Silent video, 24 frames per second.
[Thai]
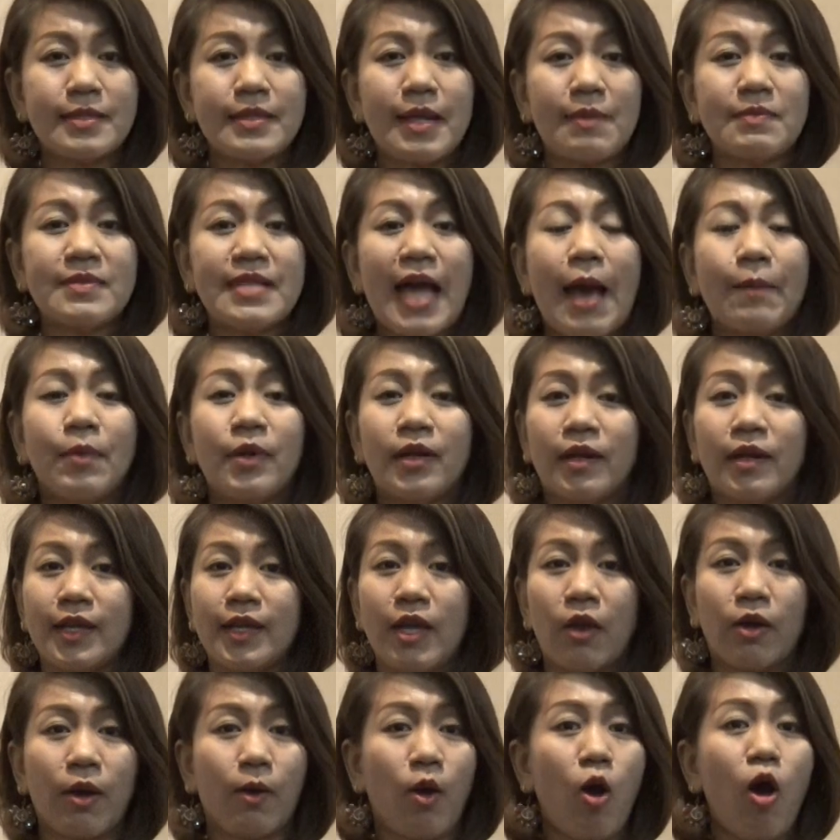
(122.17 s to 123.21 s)
รับทราบ
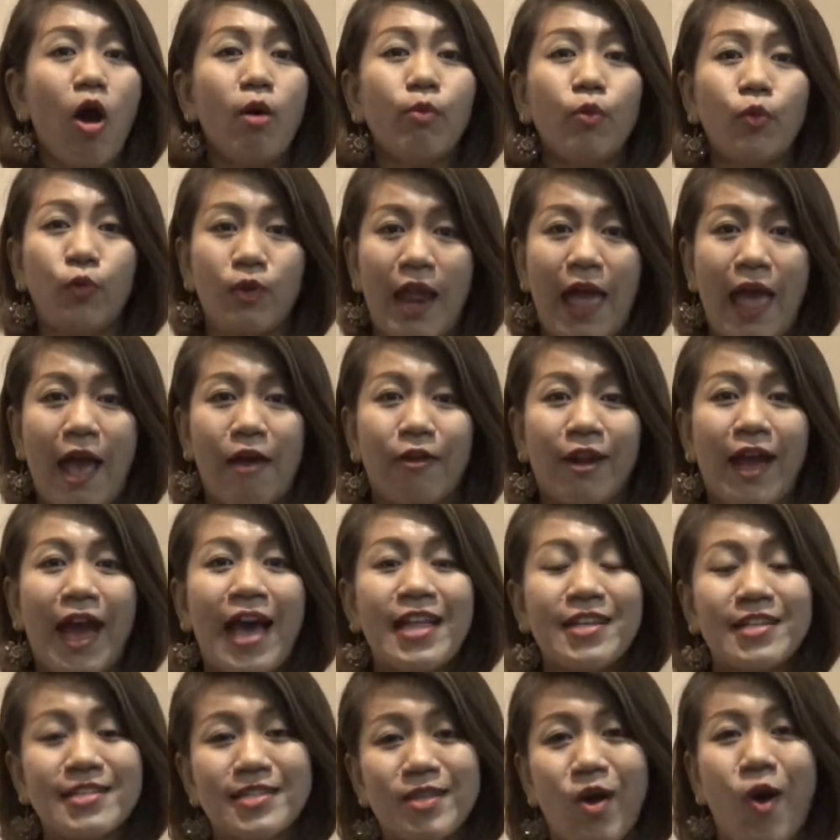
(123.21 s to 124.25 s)
เกี่ยวกับข้อมูลแล้วนะคะ
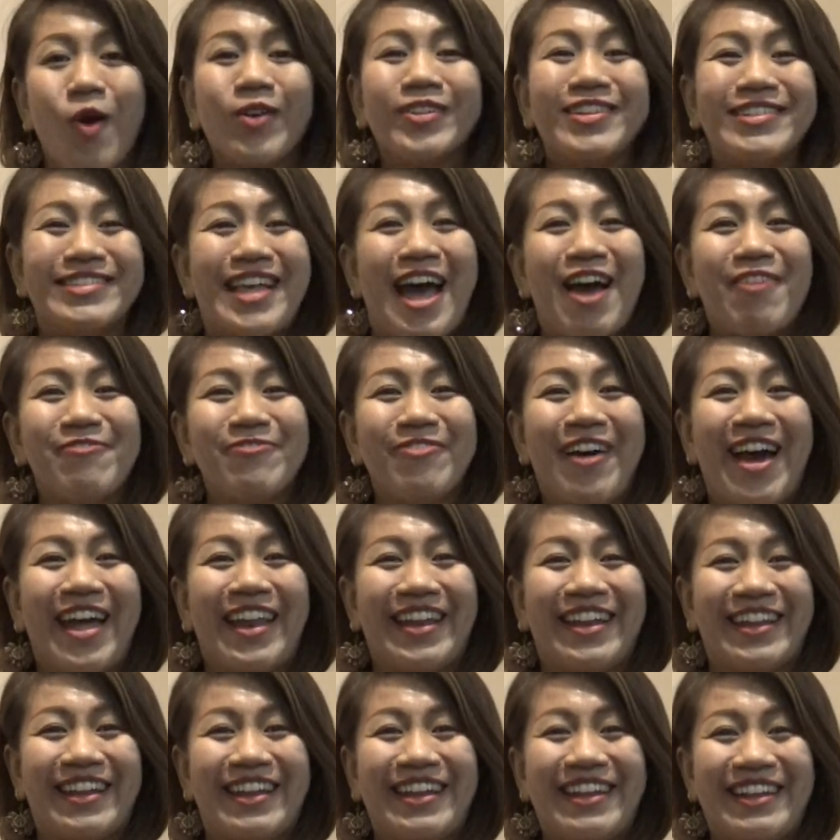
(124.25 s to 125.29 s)
อาจจะ2ถึงสวัน
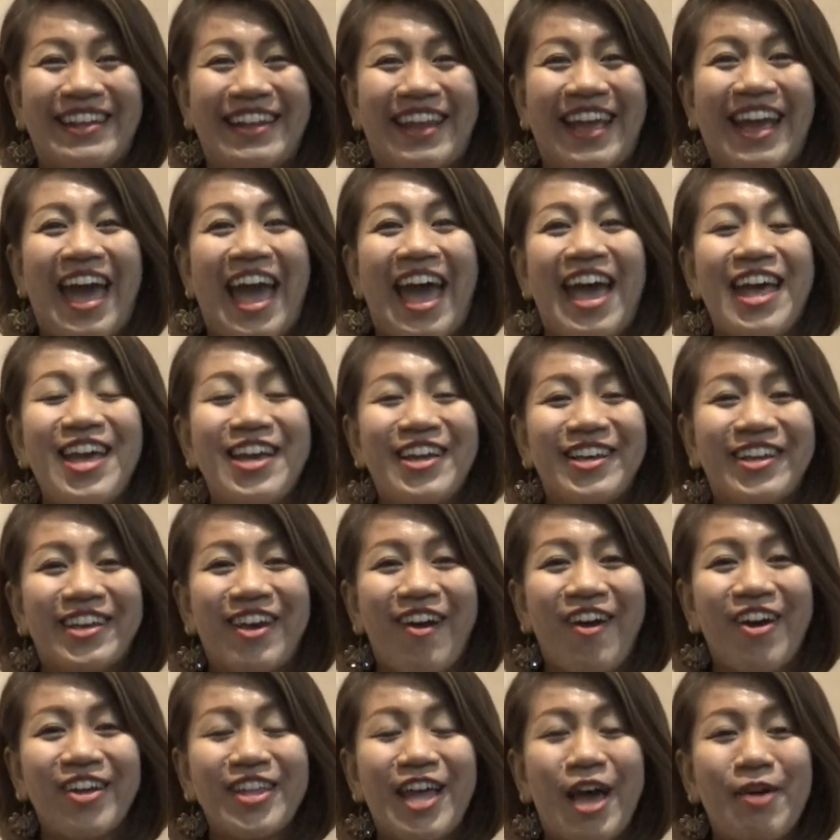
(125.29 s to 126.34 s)
นะคะ
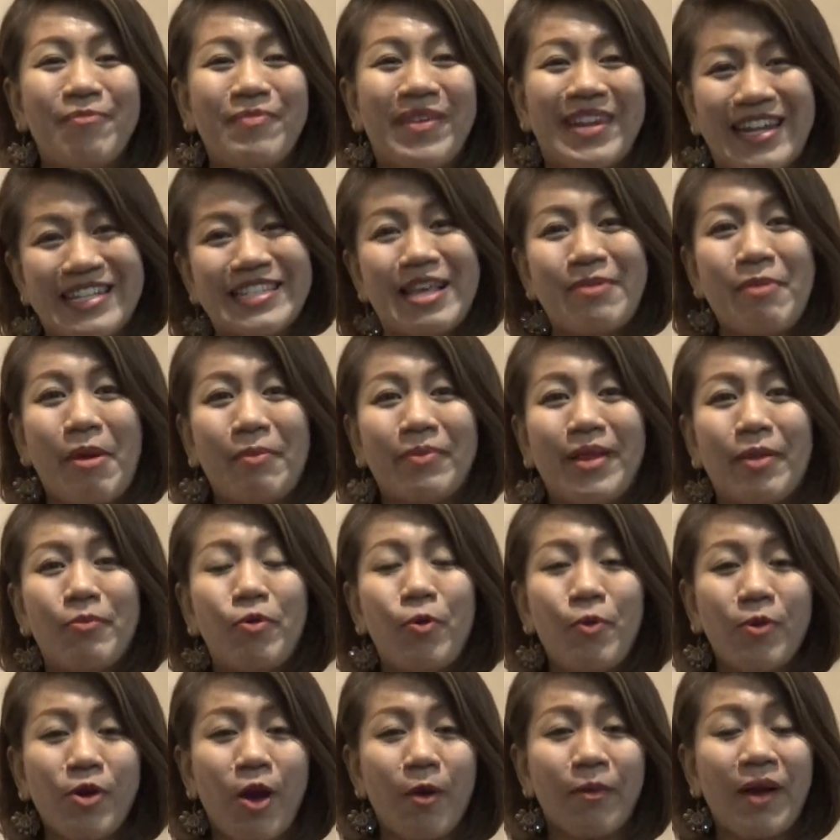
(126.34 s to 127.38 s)
ก็ถ้าเป็นในลักษณะแบบนี้
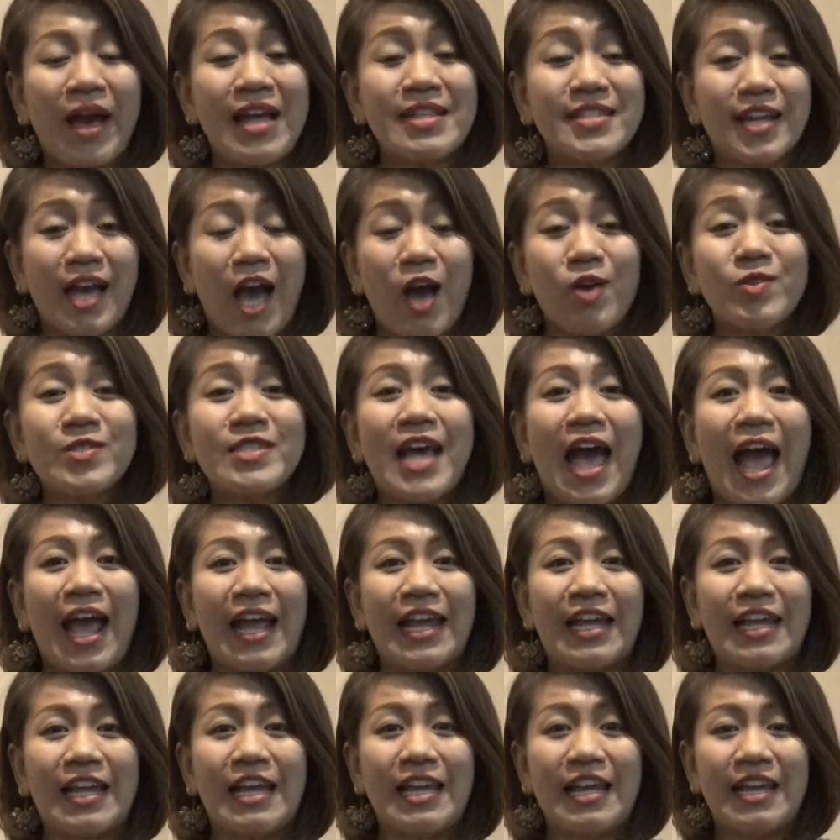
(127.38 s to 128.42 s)
ผู้ประกอบการจะเข้าใจ
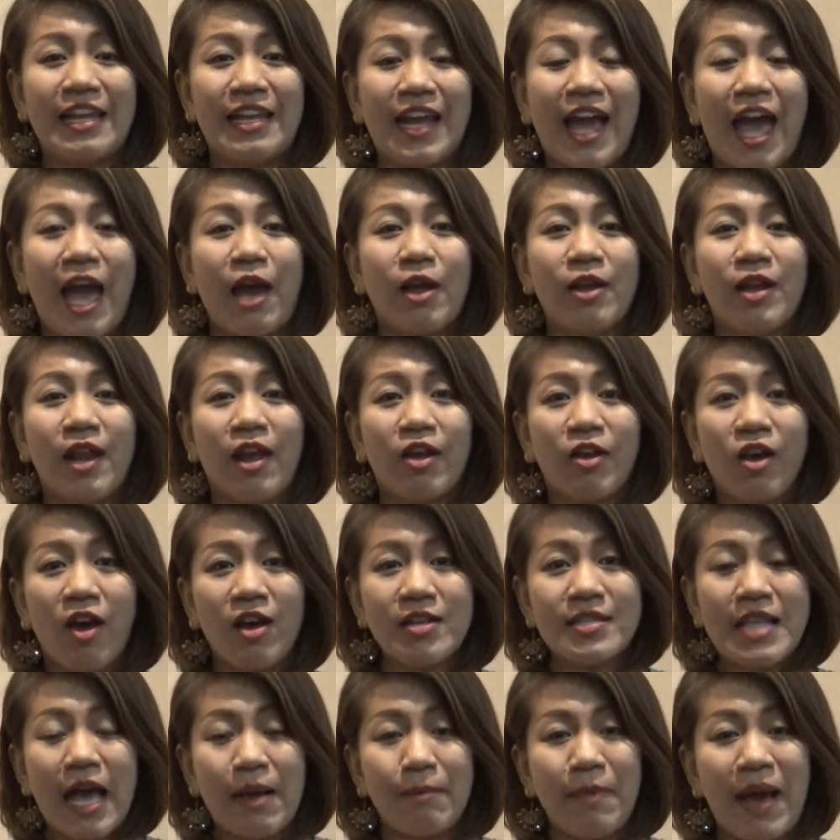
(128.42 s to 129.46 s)
นะคะ แล้วก็
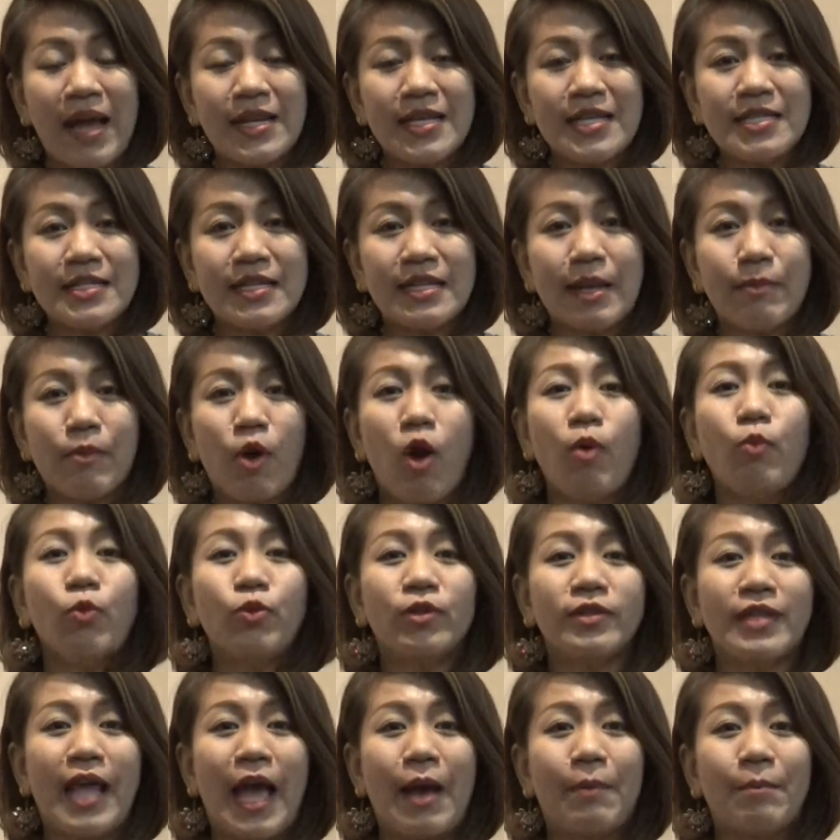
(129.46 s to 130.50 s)
สามารถที่จะนำข้อมูล
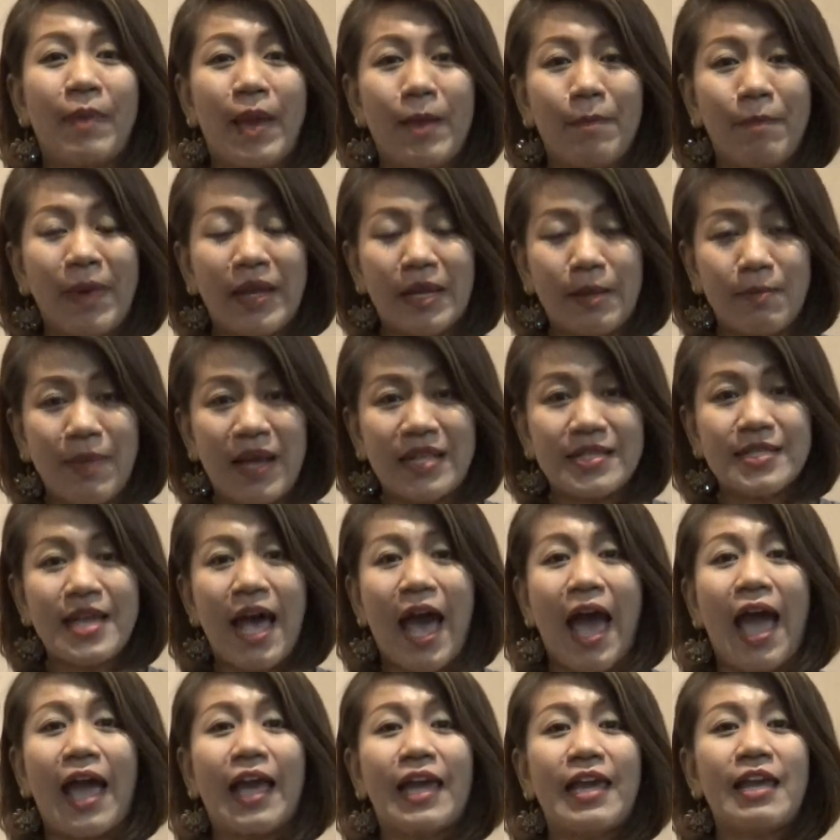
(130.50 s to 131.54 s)
ต่างๆ ไปปฏิบัติ
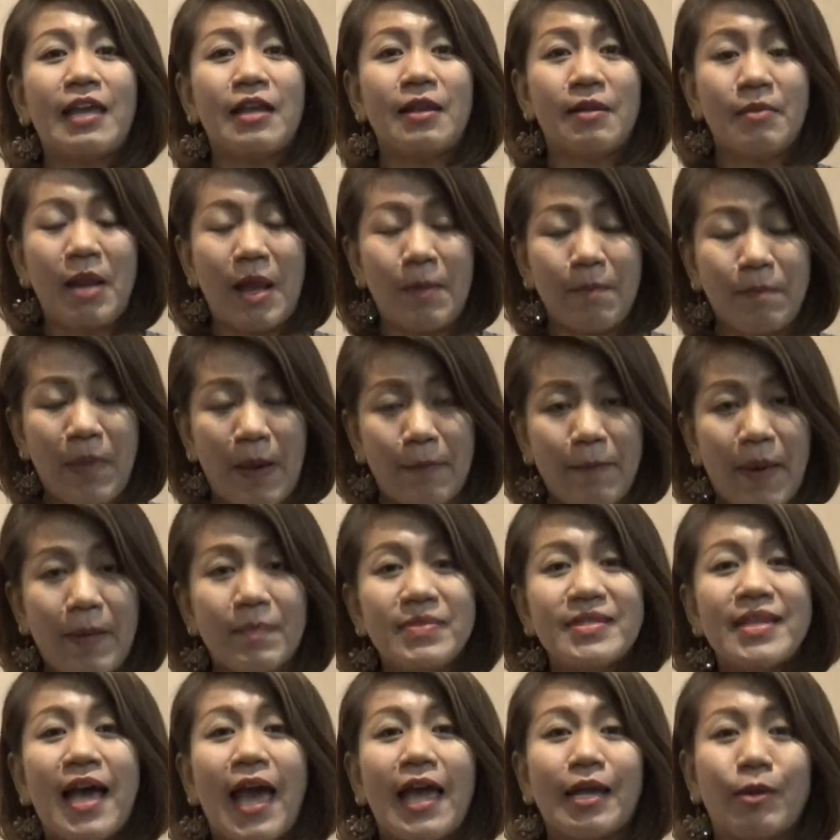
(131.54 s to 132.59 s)
ใช้ปรับ
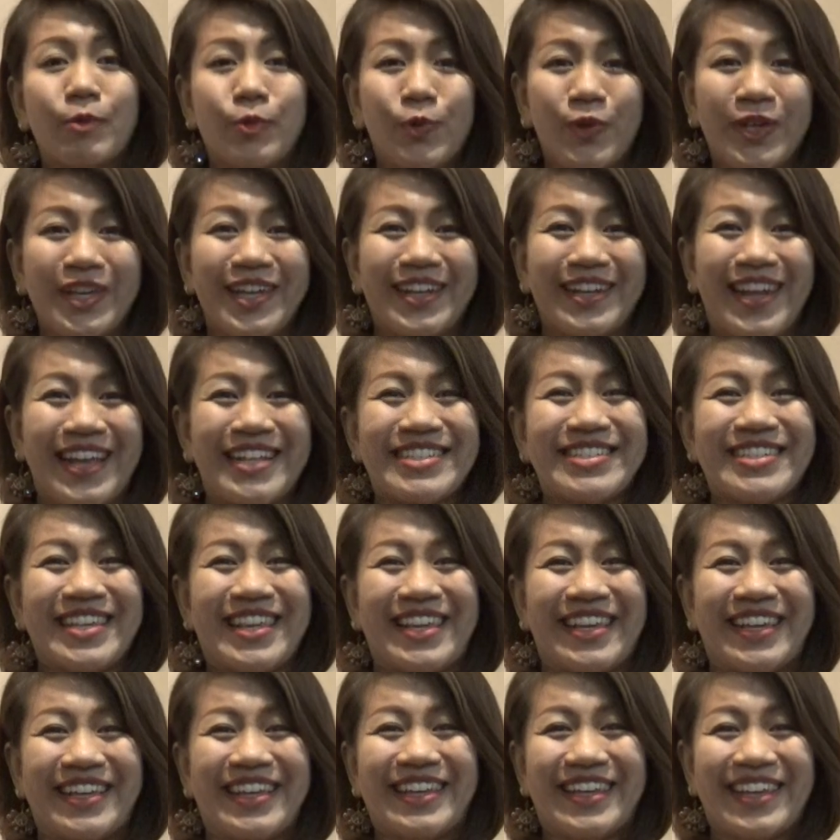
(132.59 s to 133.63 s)
ใช้กับธุรกิจได้จริ
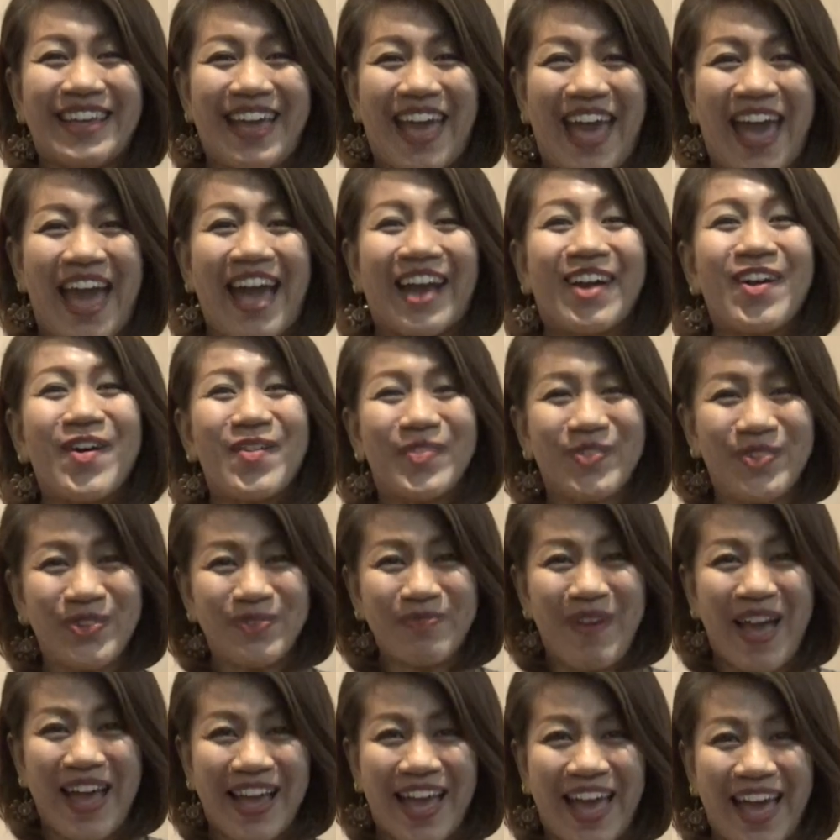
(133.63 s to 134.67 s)
งค่ะขอบคุณ
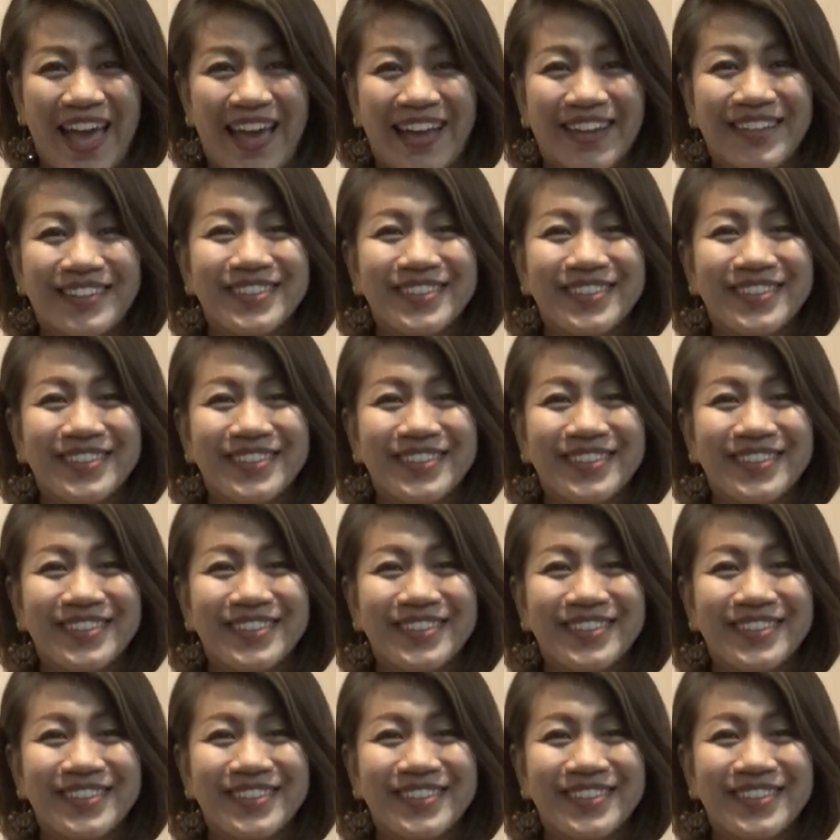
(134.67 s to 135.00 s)
มากค่ะ